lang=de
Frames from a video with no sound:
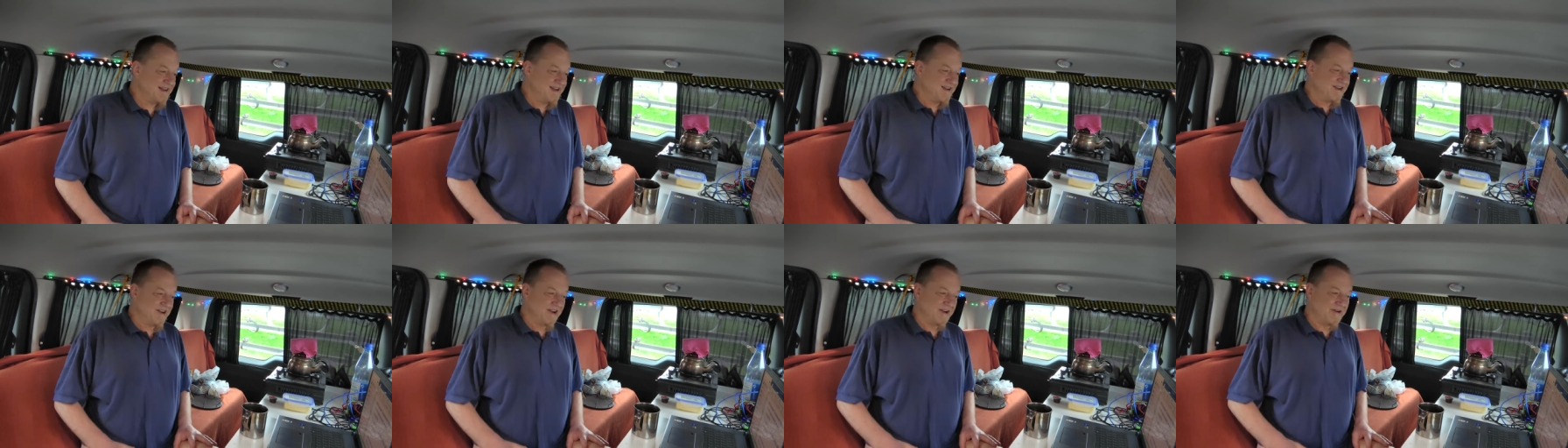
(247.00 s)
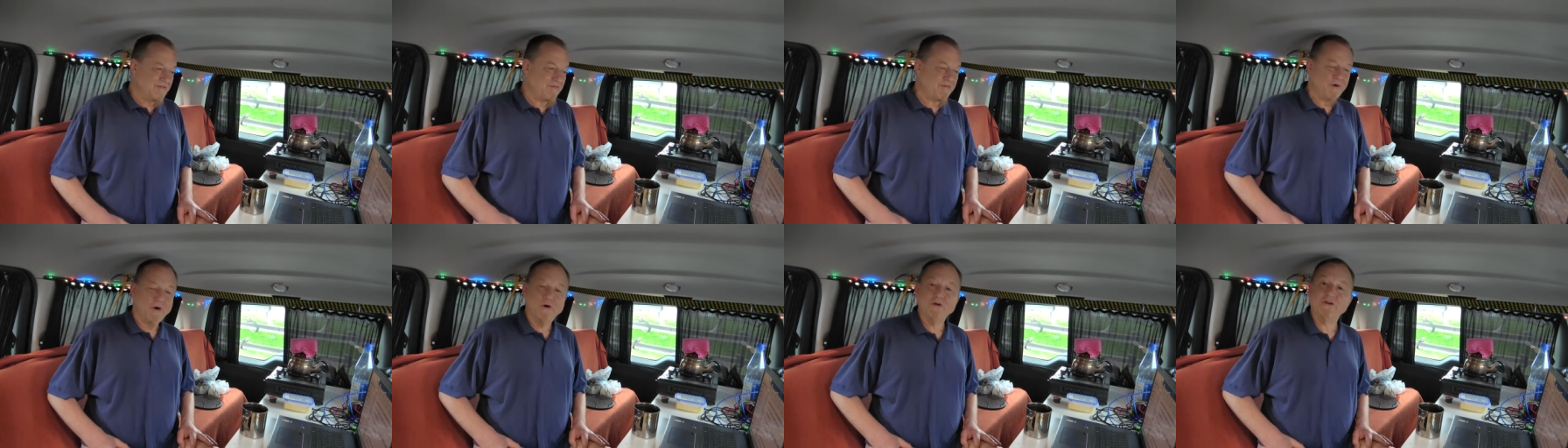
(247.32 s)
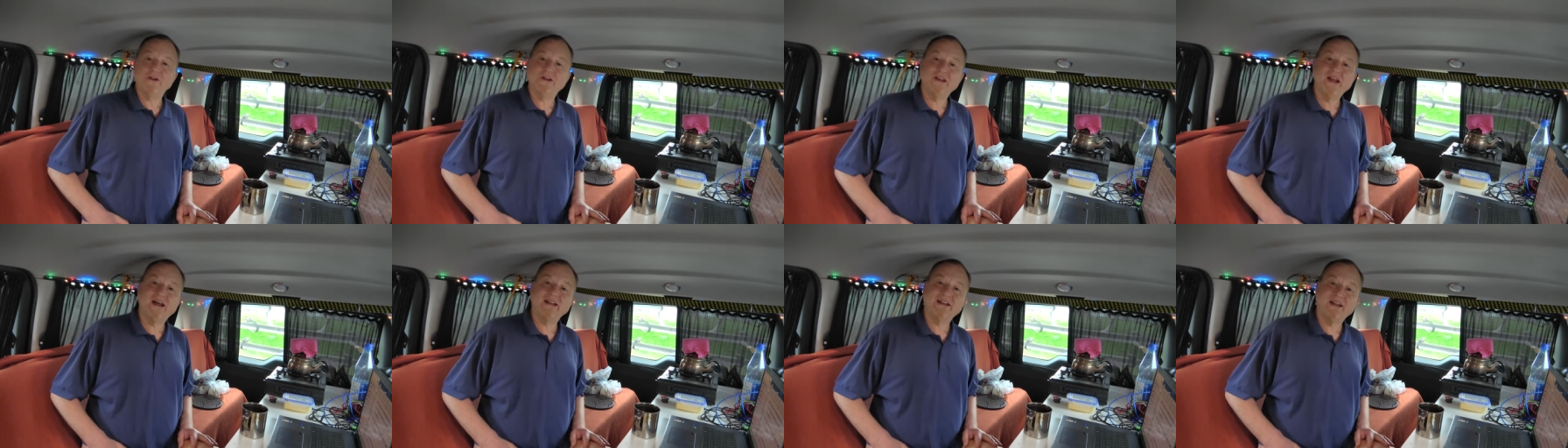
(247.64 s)
Ja, eine
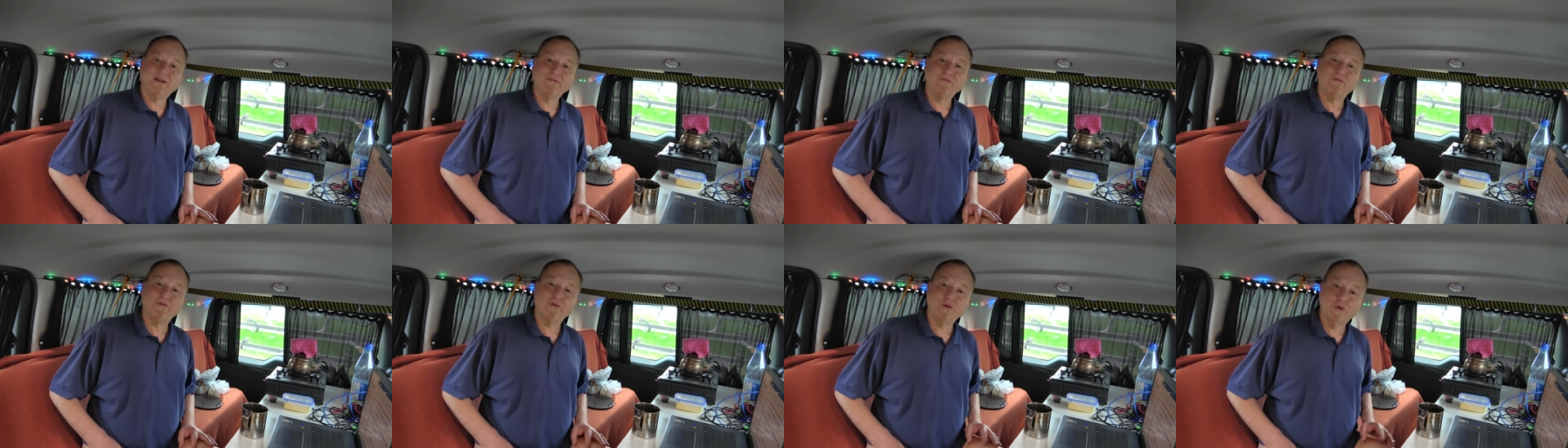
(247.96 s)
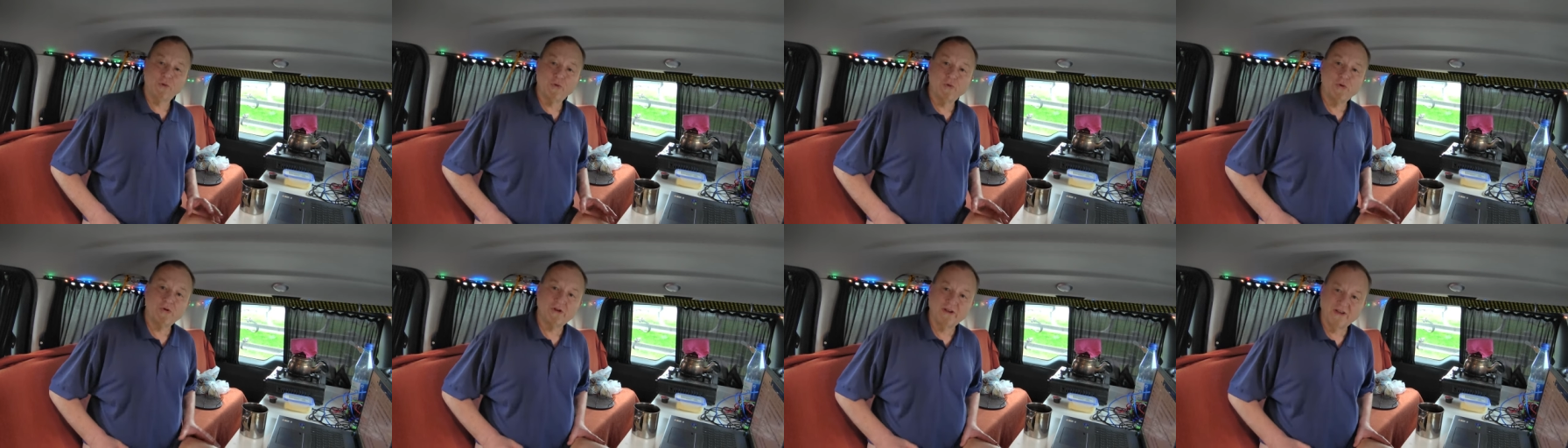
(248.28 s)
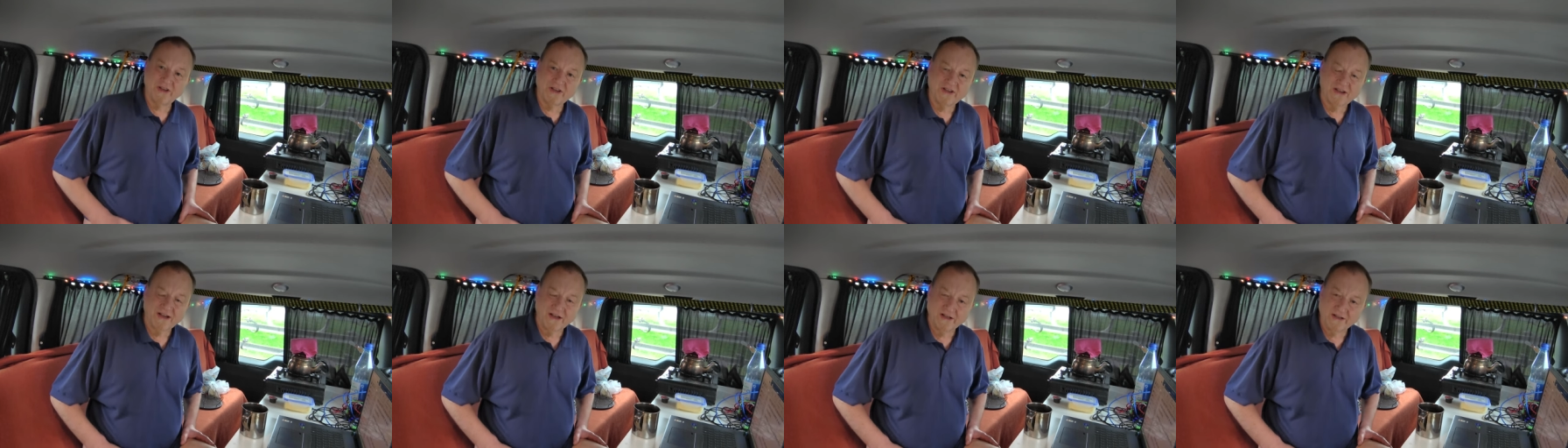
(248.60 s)
Freundin hat dann versucht,
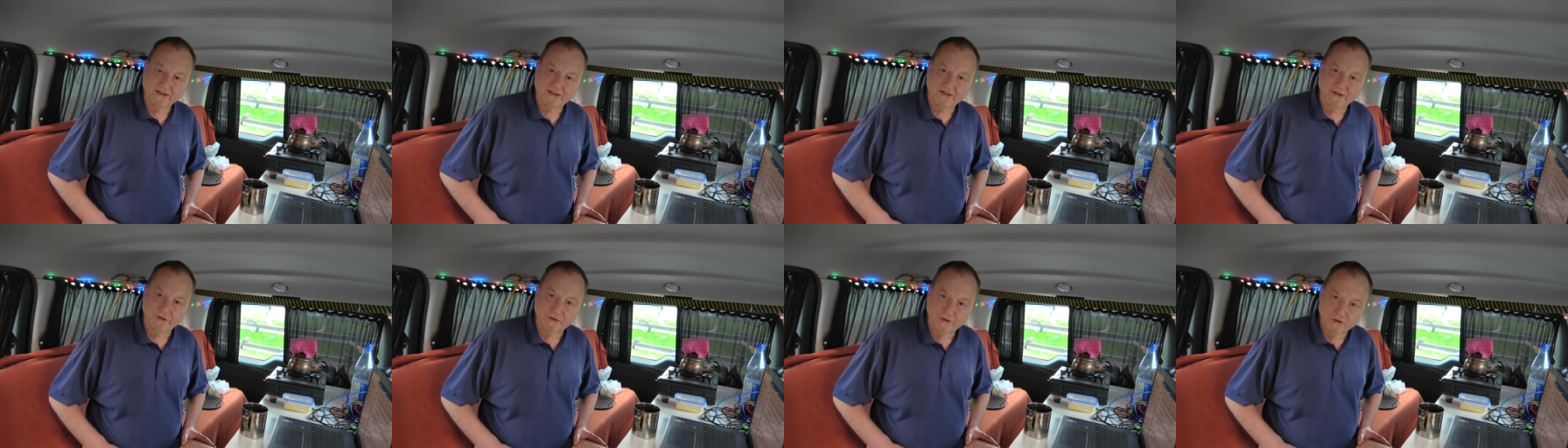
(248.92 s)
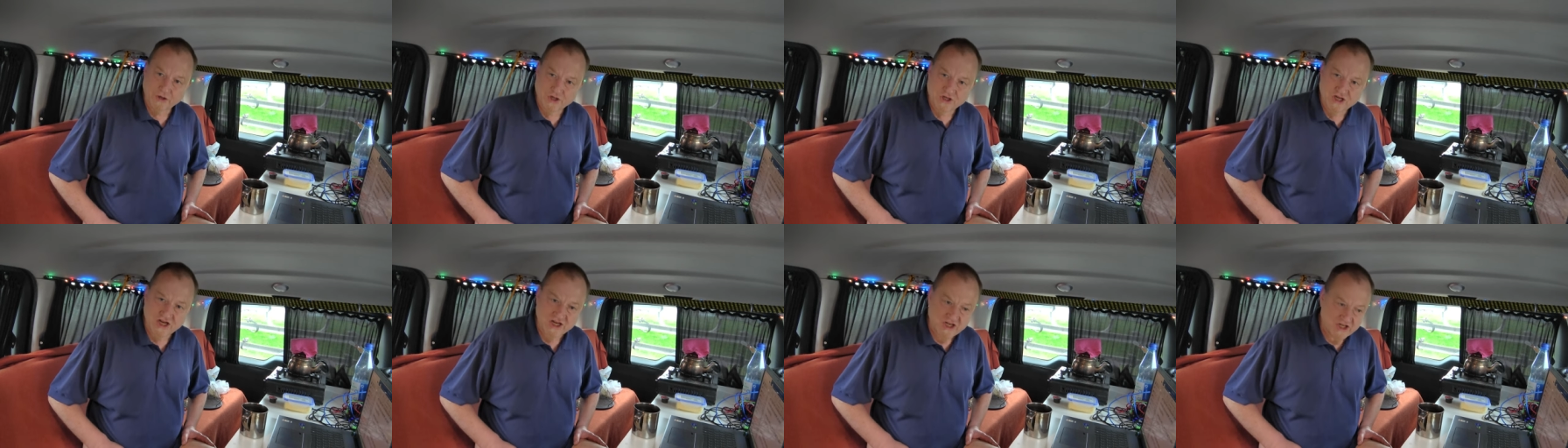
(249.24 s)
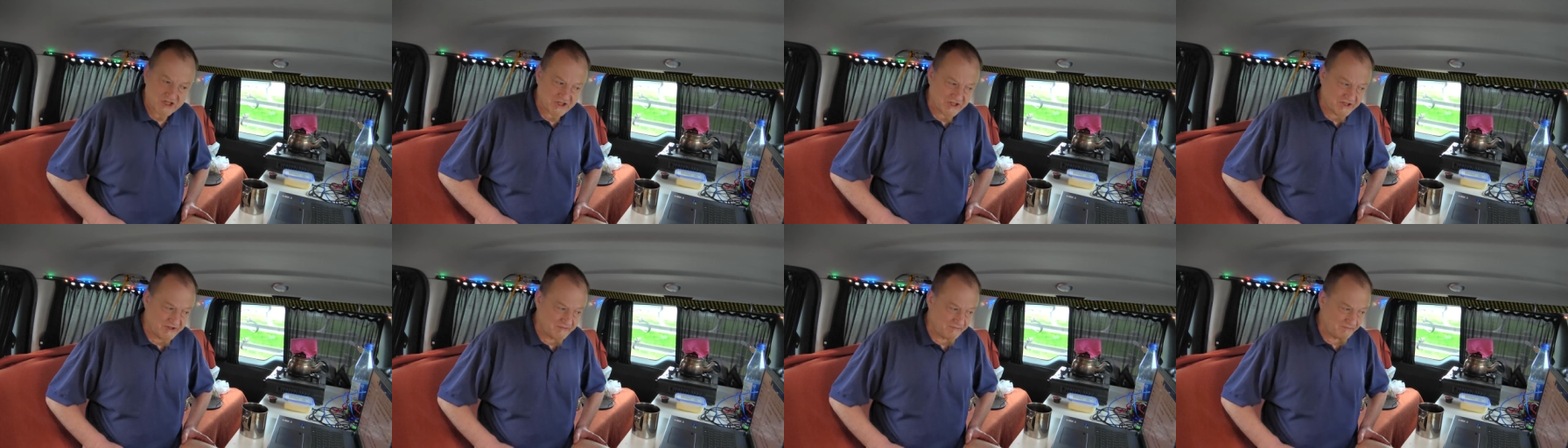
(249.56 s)
das Ganze zu
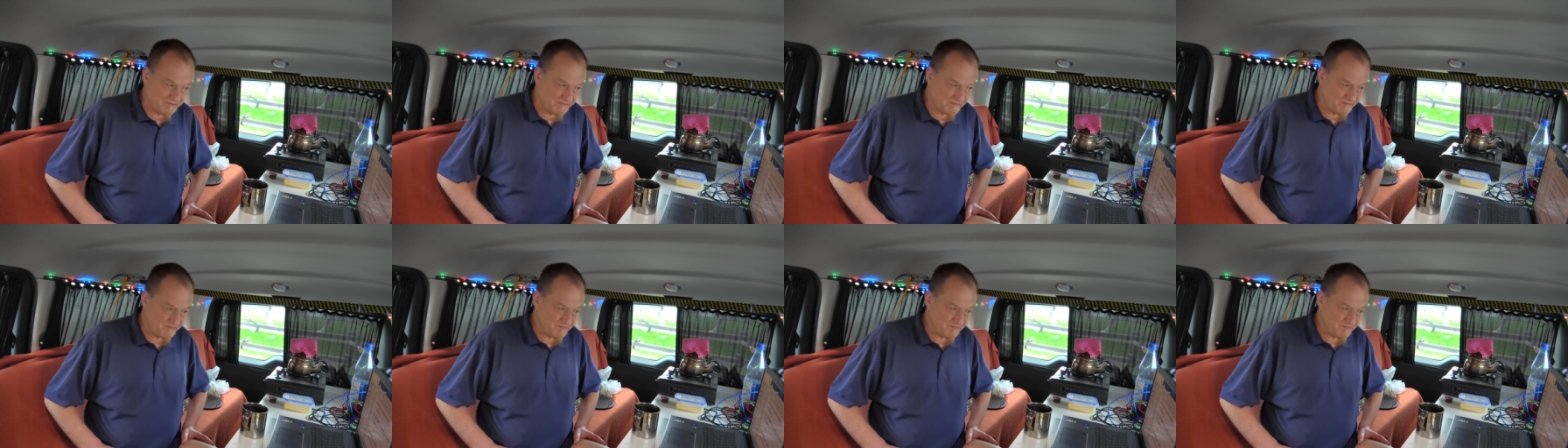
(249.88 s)
schlichten